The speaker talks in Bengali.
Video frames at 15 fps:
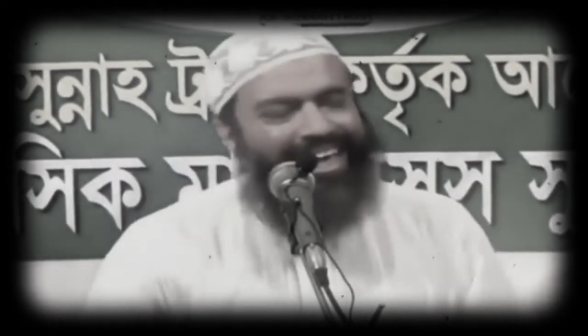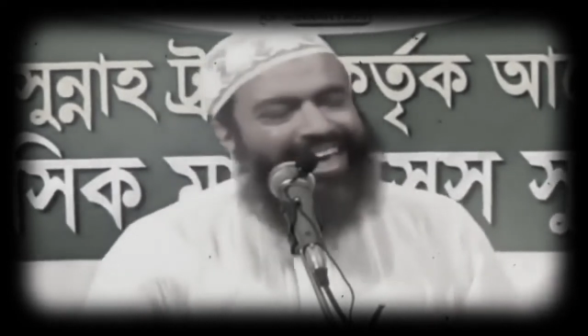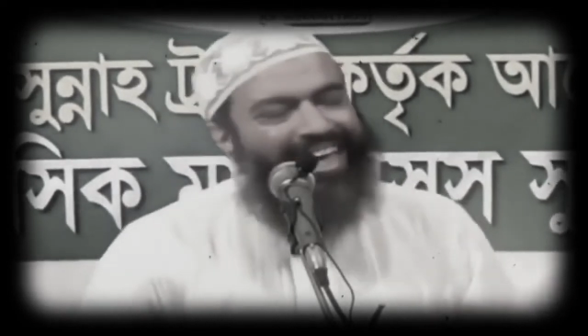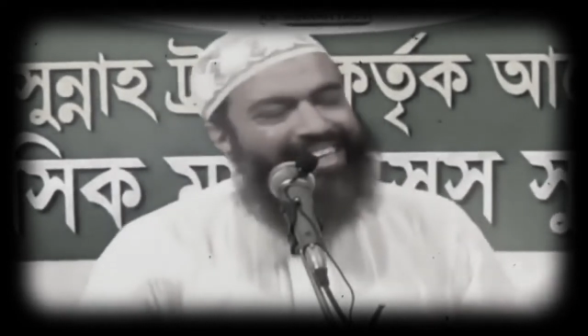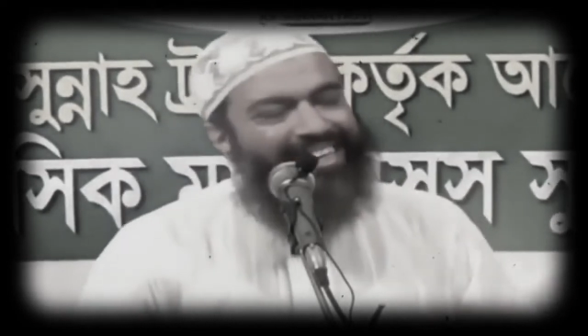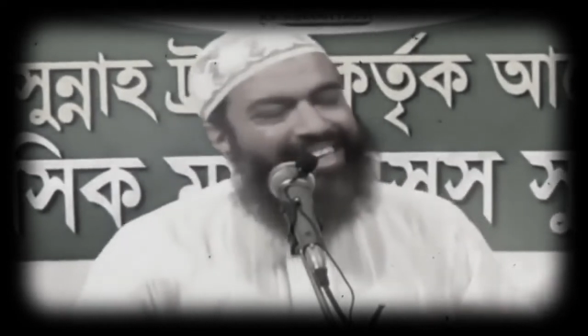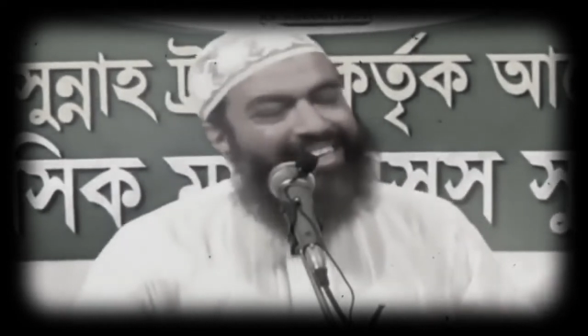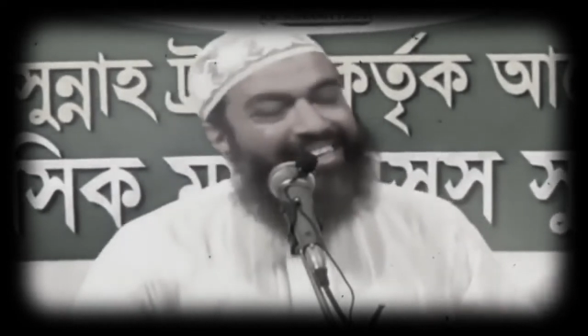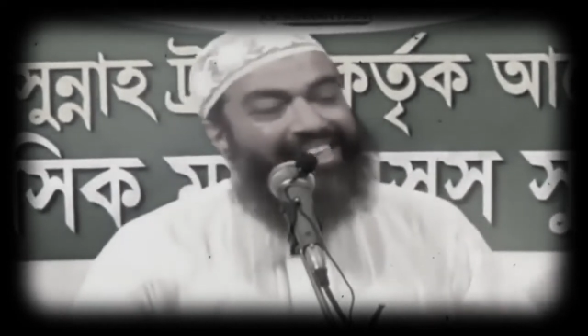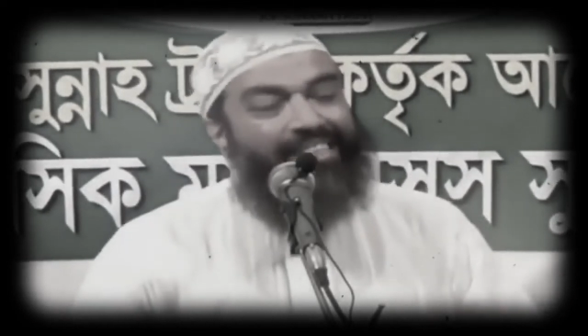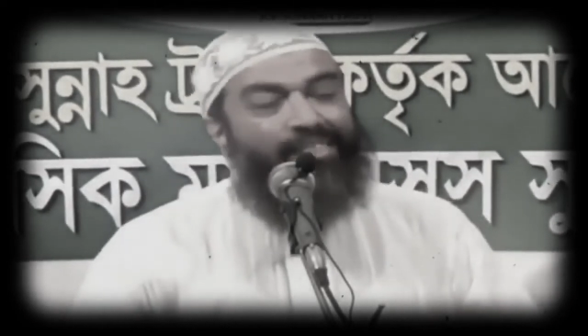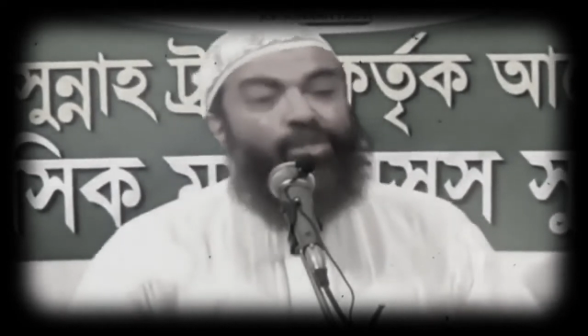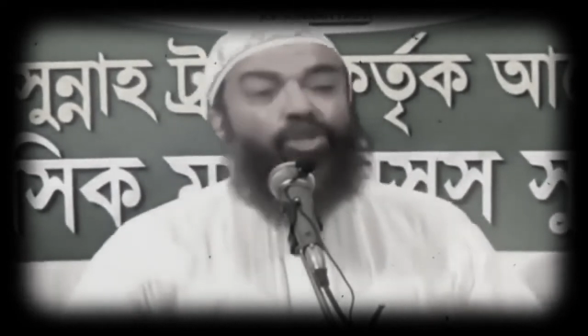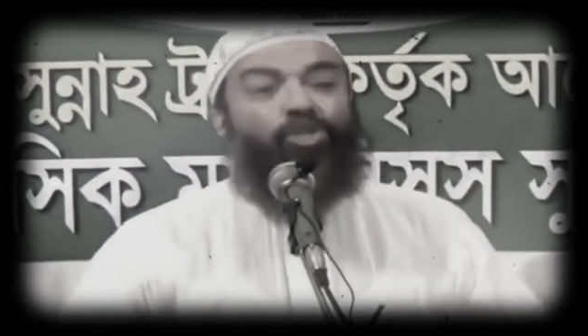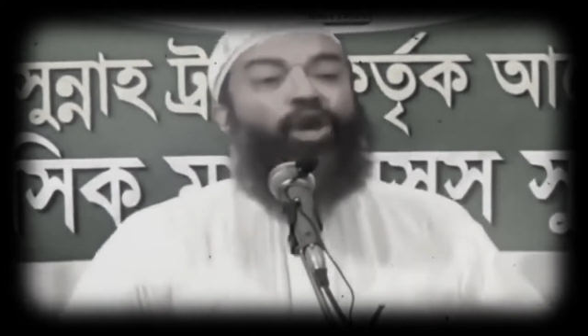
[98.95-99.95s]
আমাদের এই
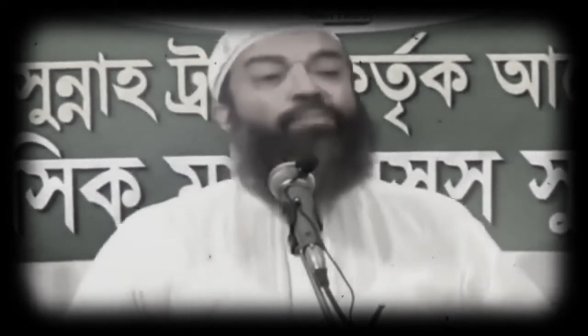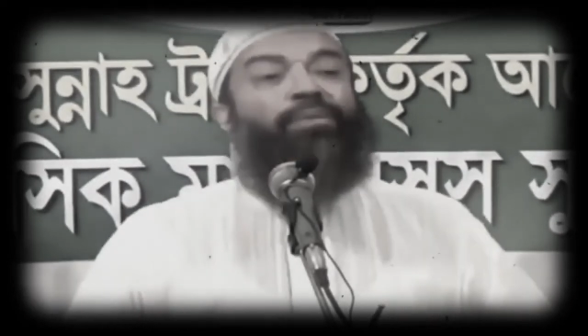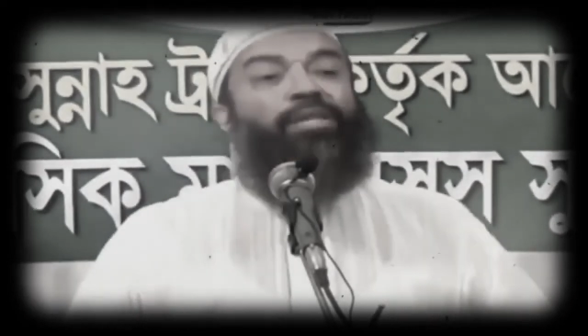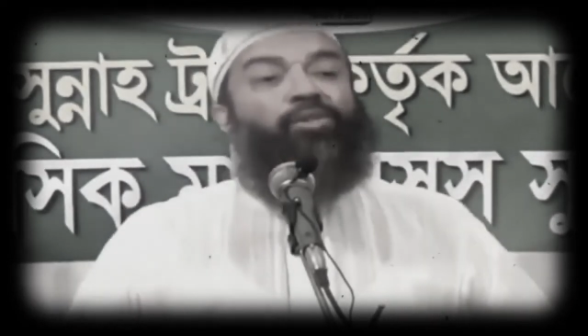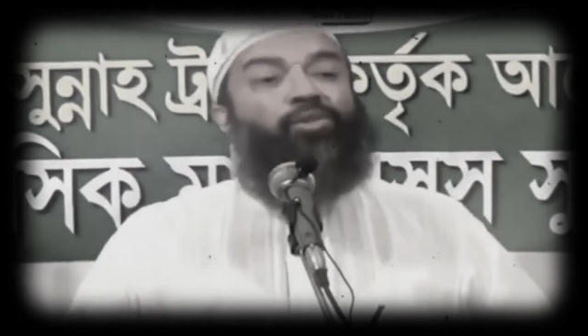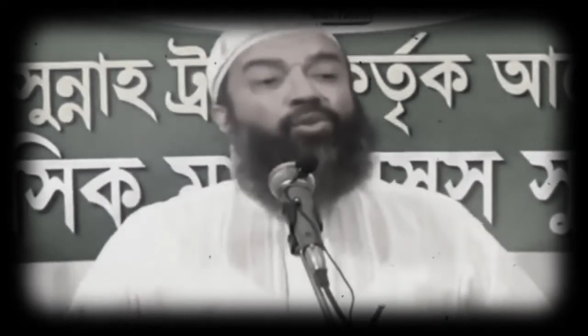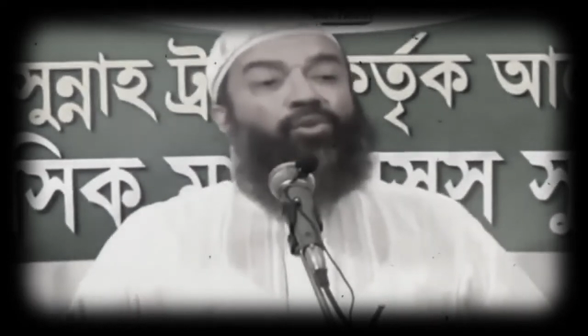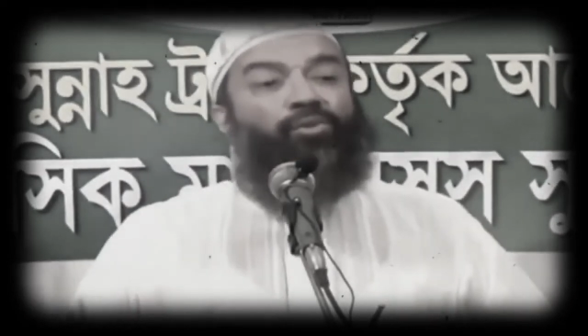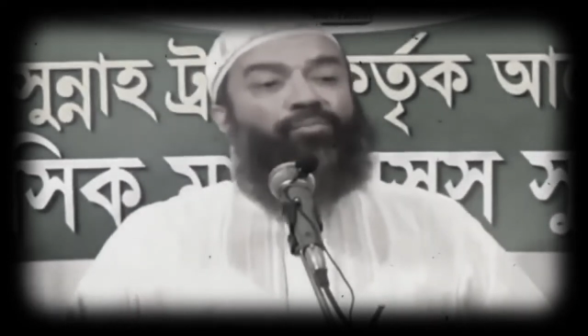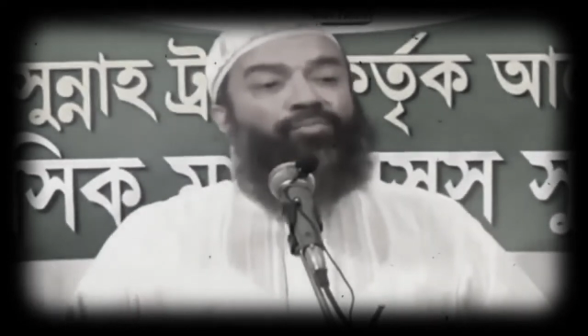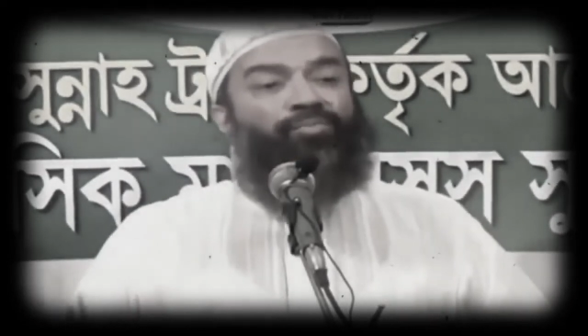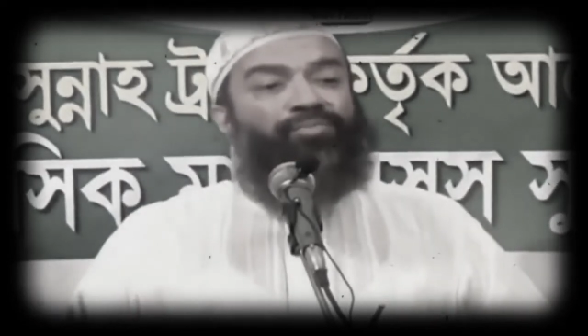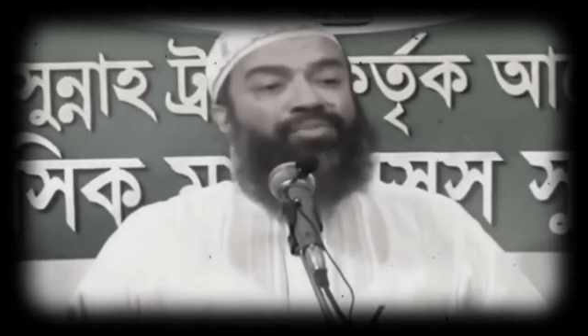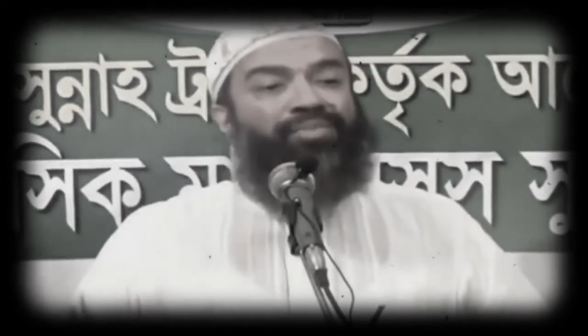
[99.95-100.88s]
দেশটা ছিল সমৃদ্ধ